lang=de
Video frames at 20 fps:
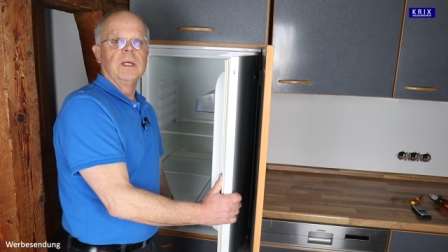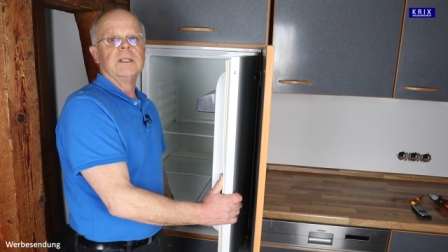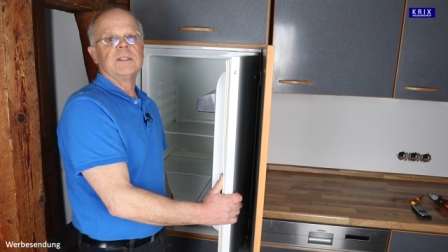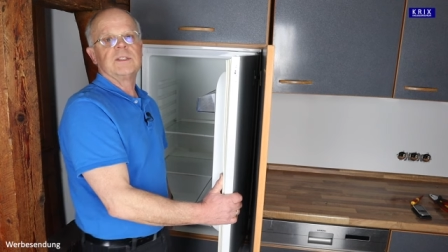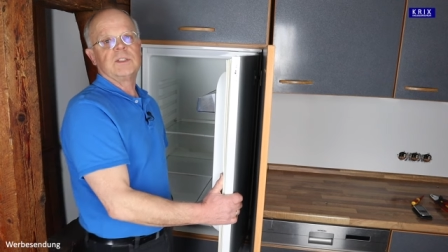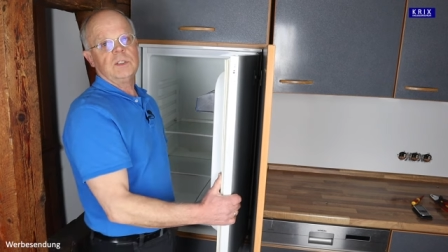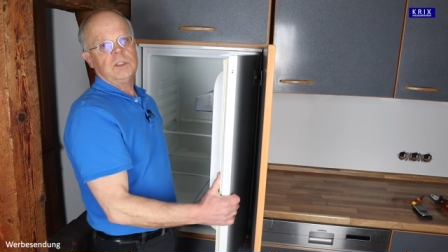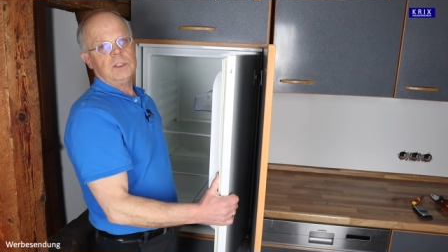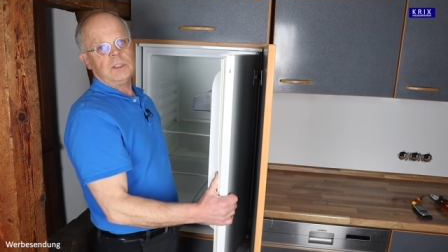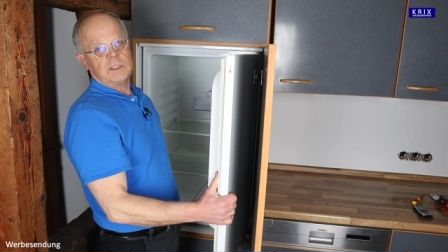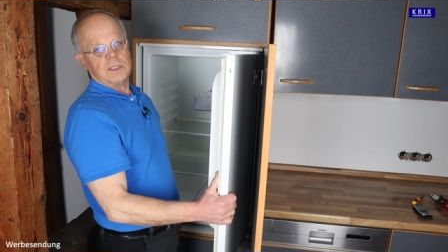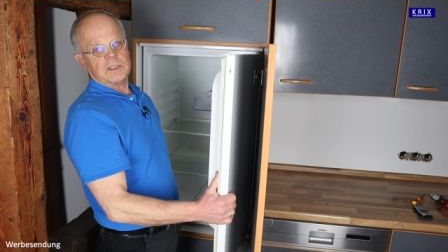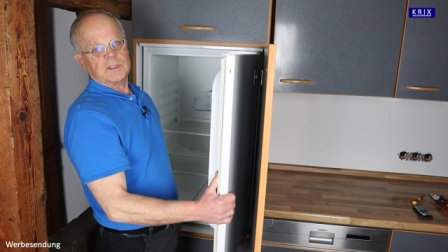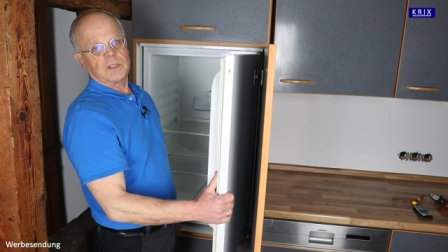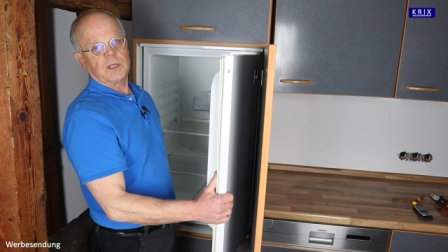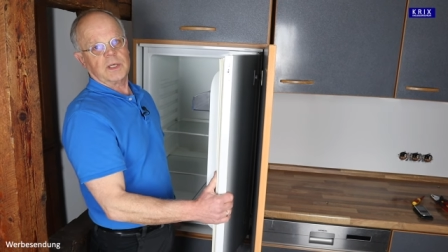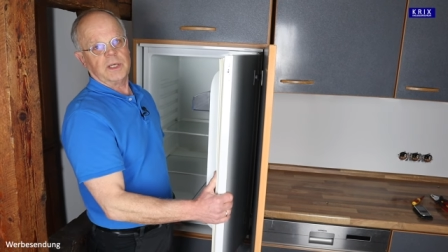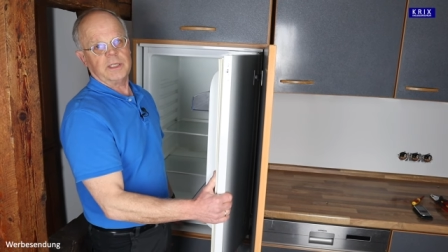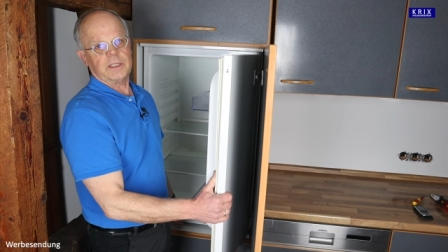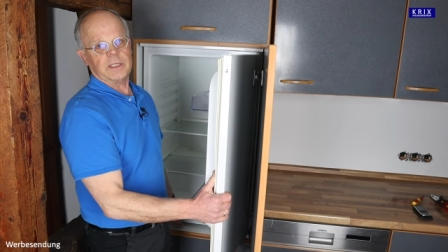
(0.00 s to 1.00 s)
ziehe ich das
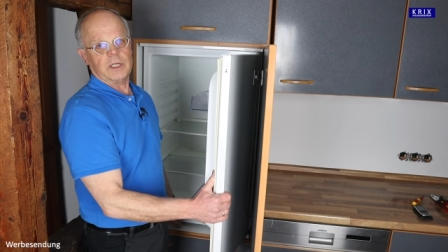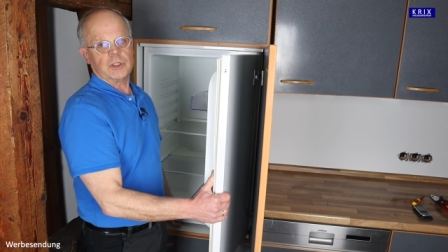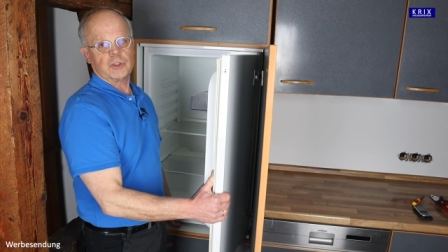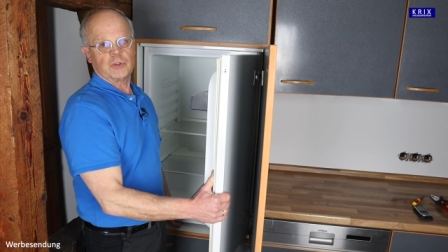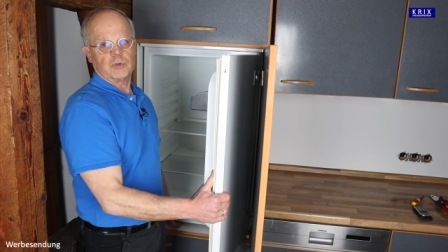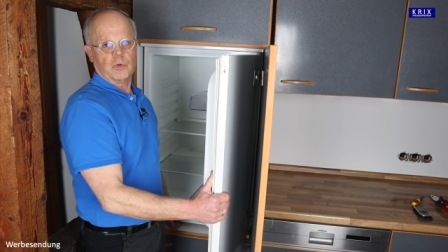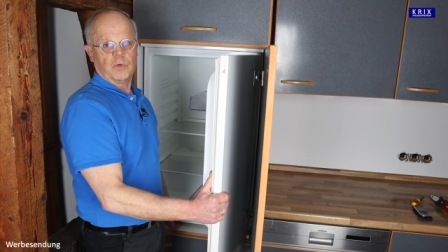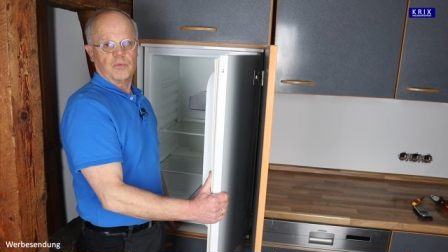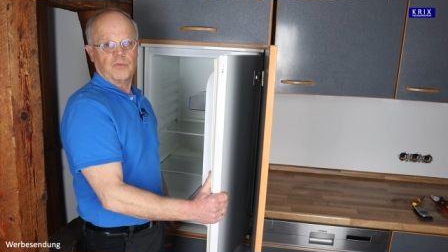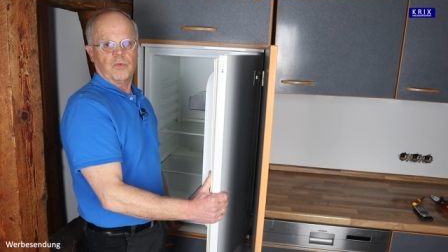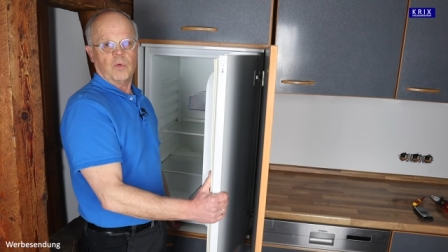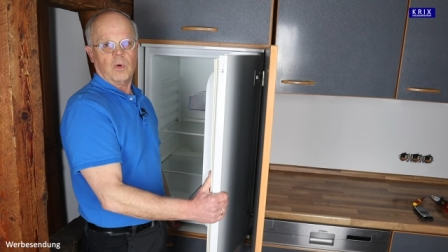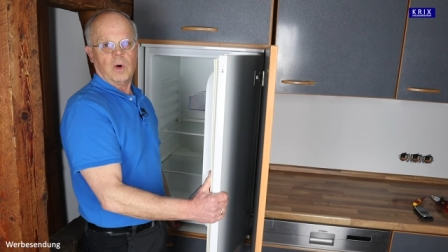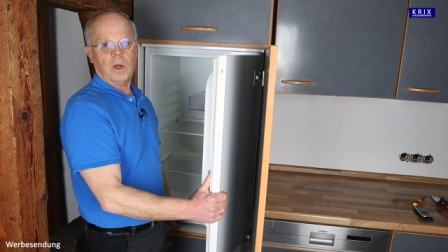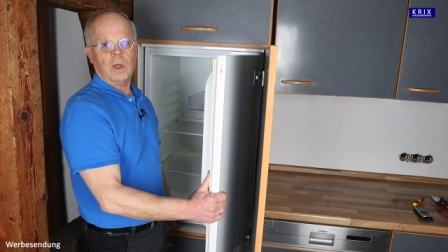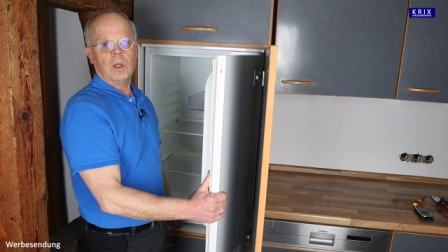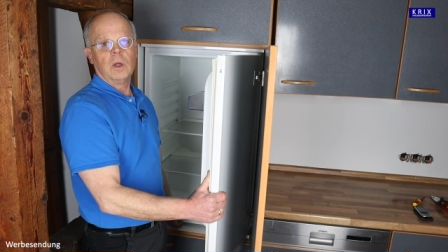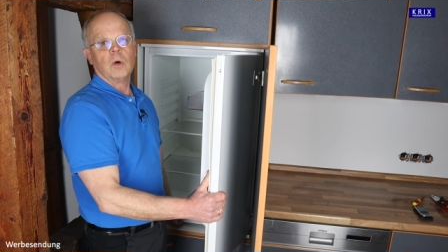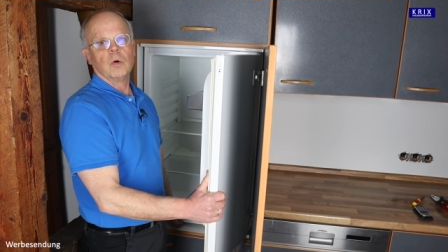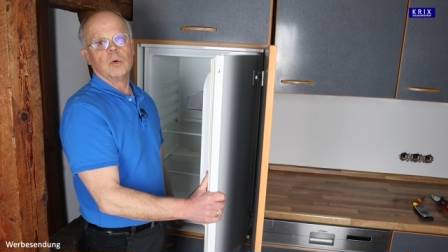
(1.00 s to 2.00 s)
Gerät ein Stück
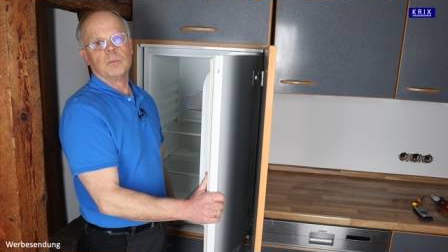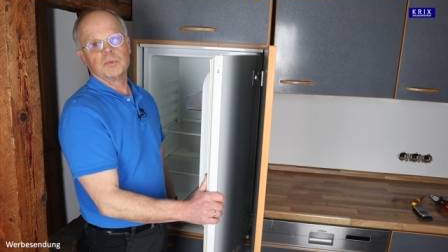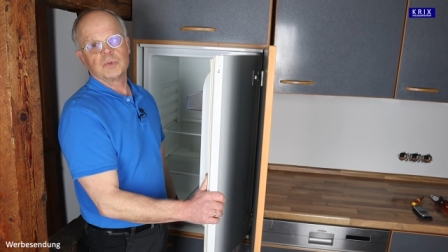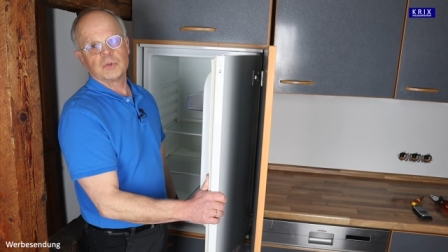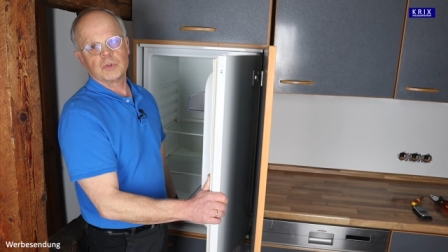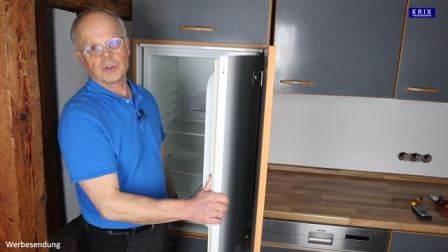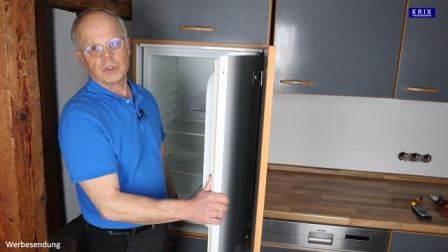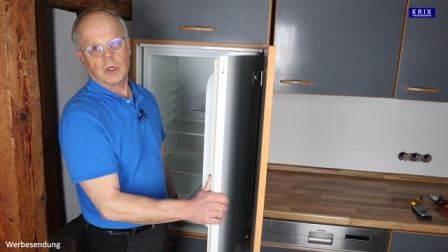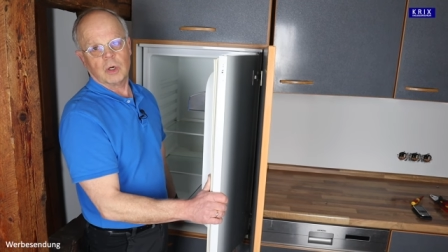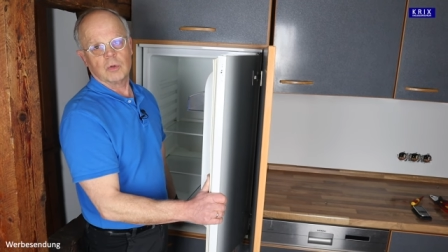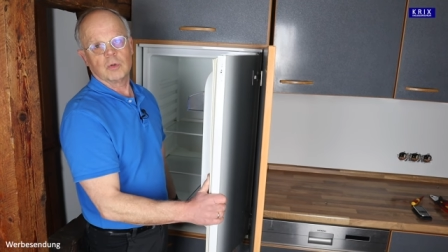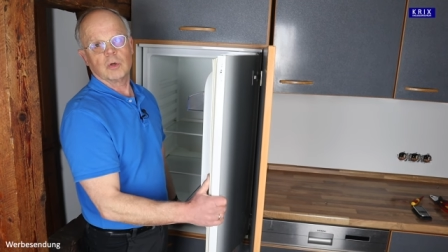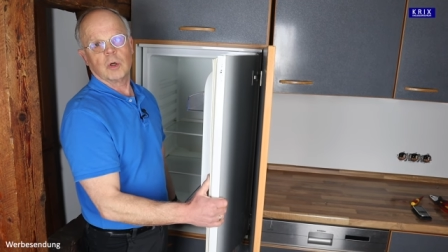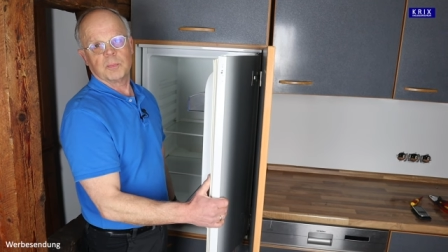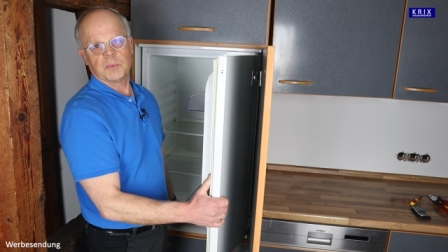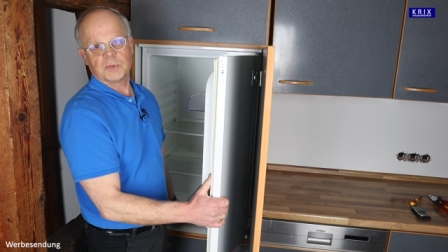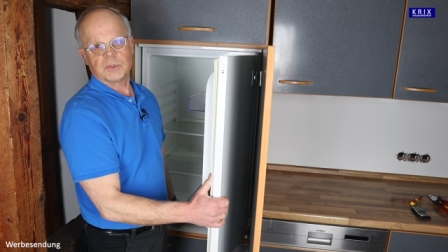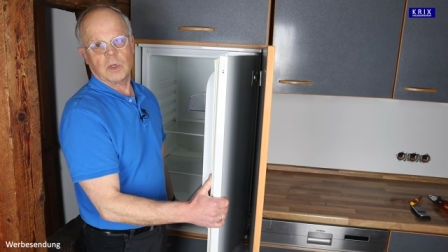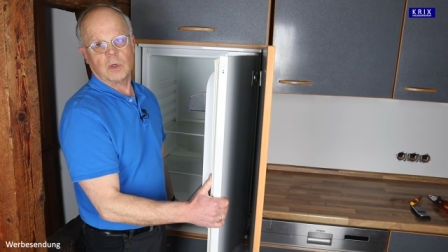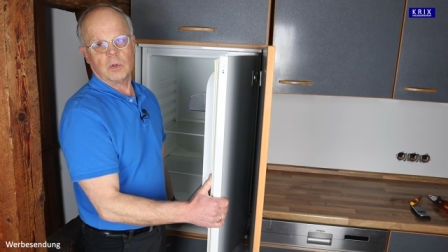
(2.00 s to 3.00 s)
vor, um zu schauen,
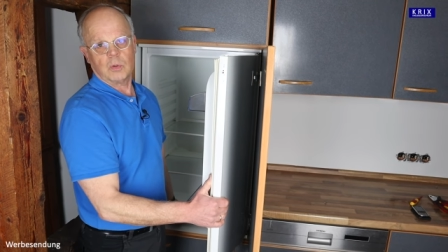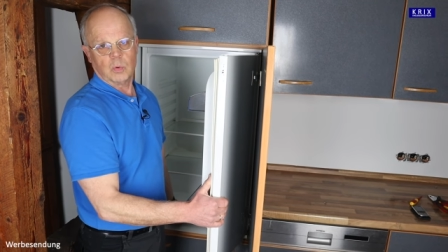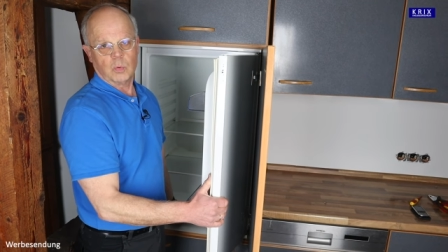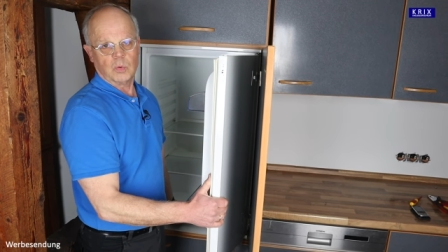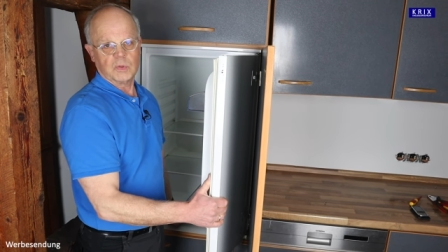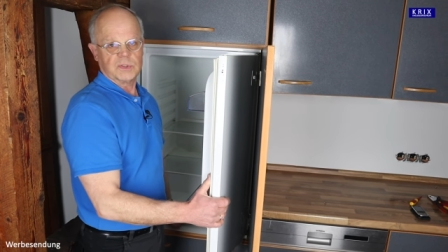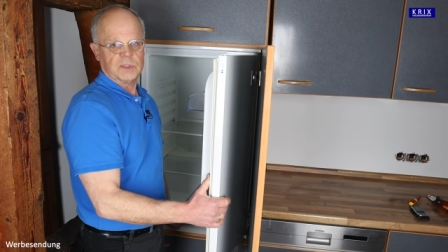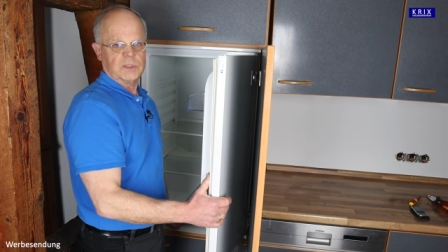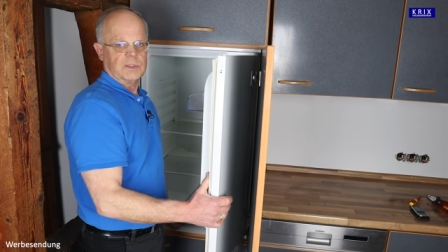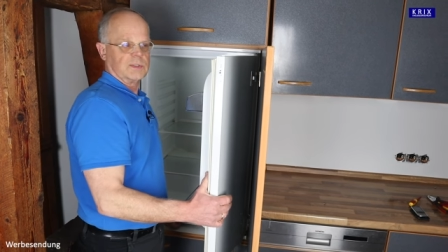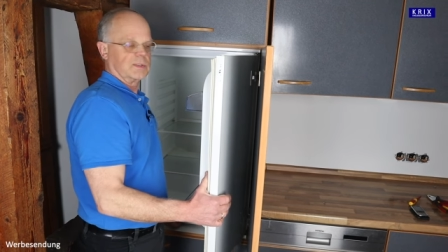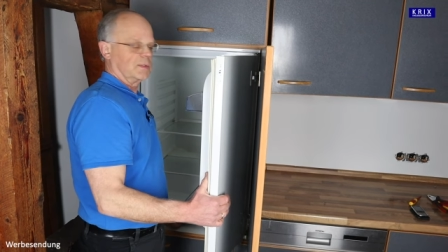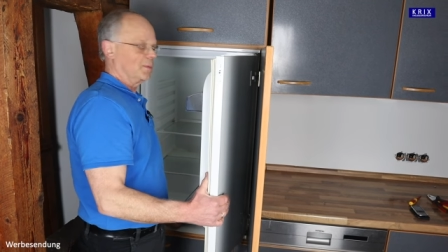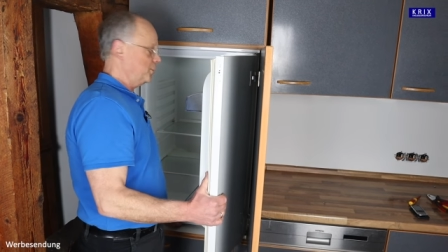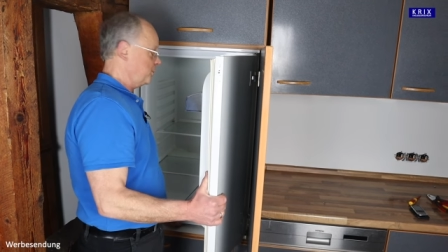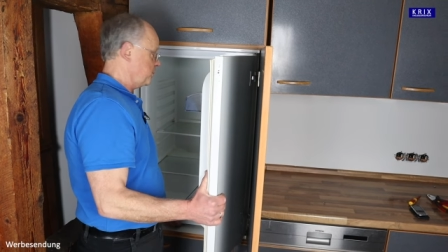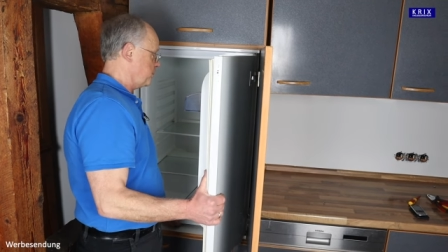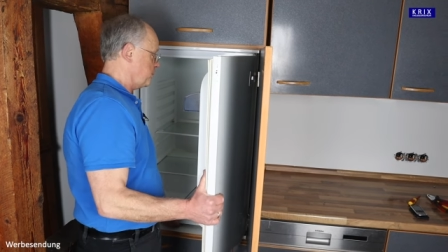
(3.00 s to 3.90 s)
ob es auch lose ist.